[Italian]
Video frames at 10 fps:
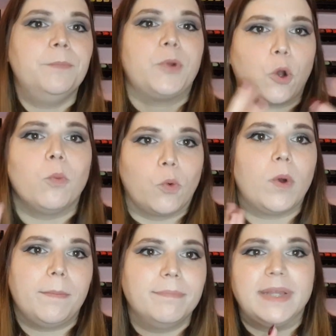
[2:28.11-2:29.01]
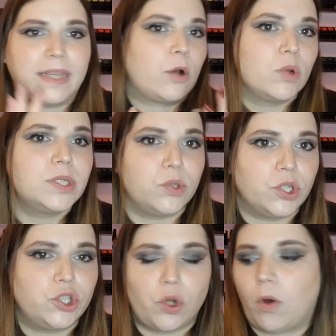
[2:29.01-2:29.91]
Però comunque metà
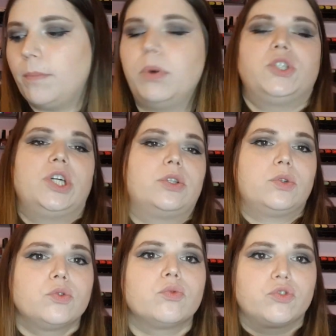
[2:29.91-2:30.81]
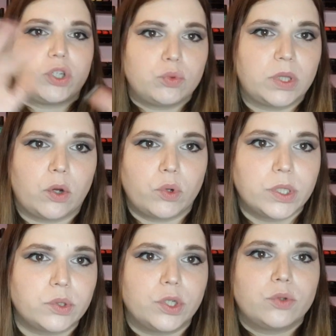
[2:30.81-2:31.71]
collezione ce l'ho. Poi certo, su un ho tutta la
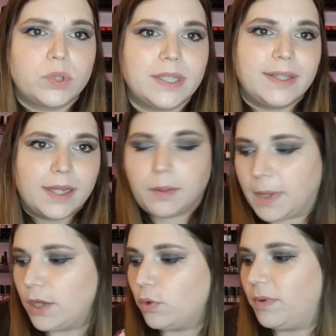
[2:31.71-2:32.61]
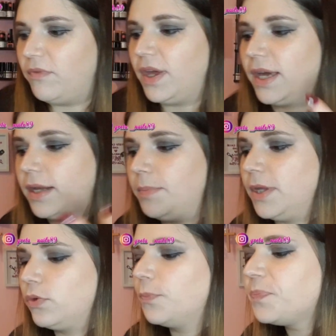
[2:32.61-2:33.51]
collezione tutta intera, meglio ben venga,
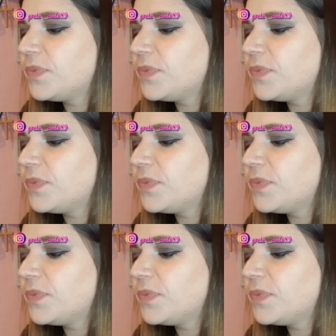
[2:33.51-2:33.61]
ripeto.